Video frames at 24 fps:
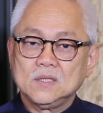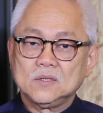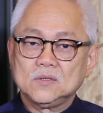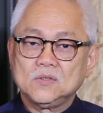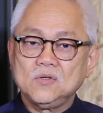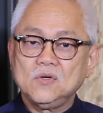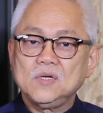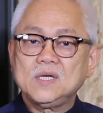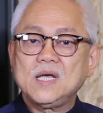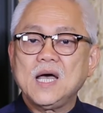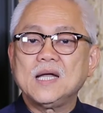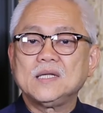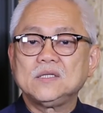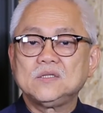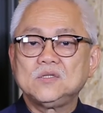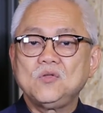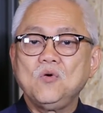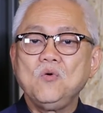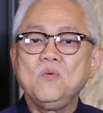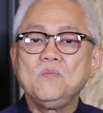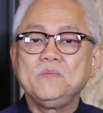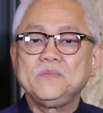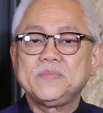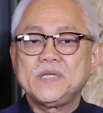ด้วยการ
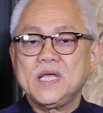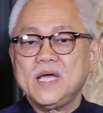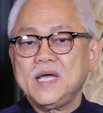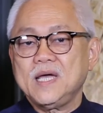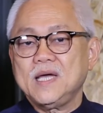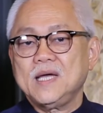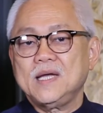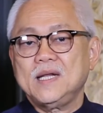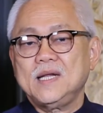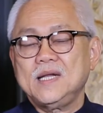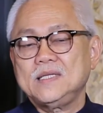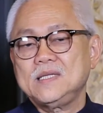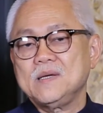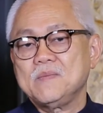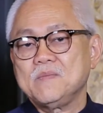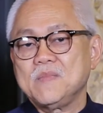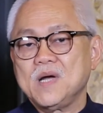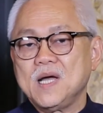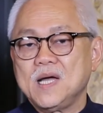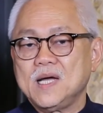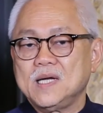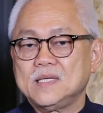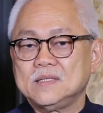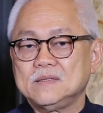ทุ่มเท และทำ
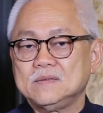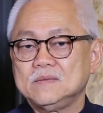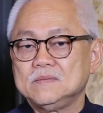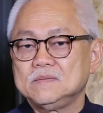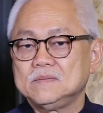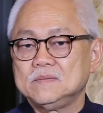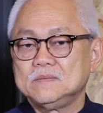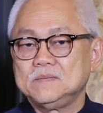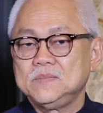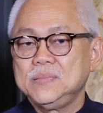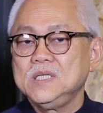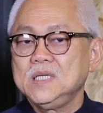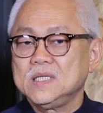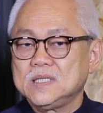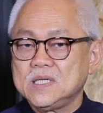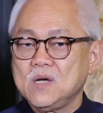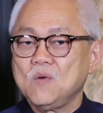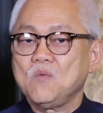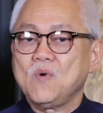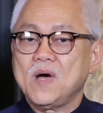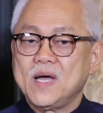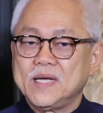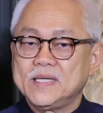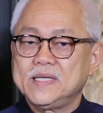งาน เพื่อถ
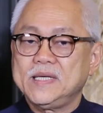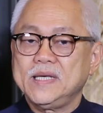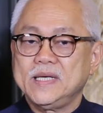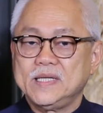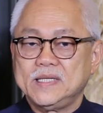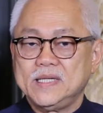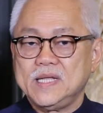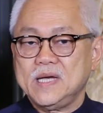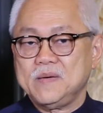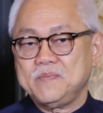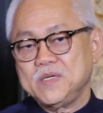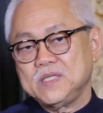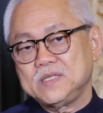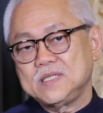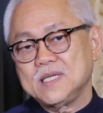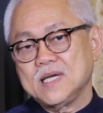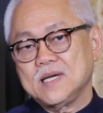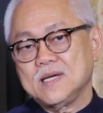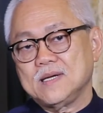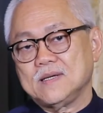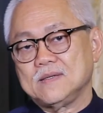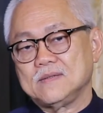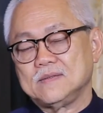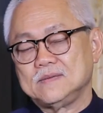วายเกียรติแด่พระเจ้า